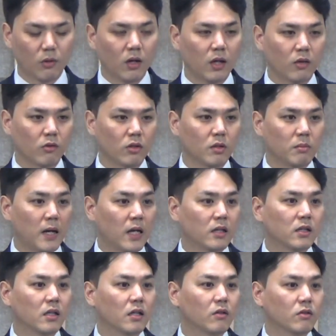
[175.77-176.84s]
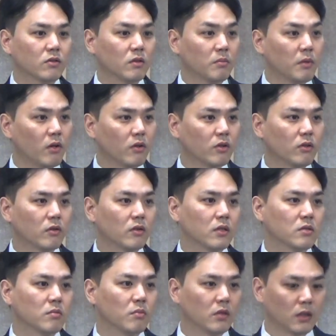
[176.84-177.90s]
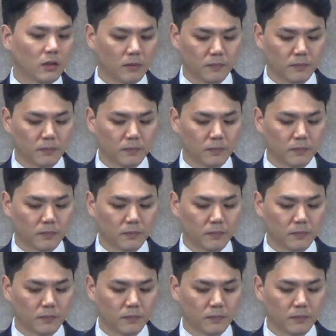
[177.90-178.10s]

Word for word: 행위를 바르게 할 것을 명령하십니다.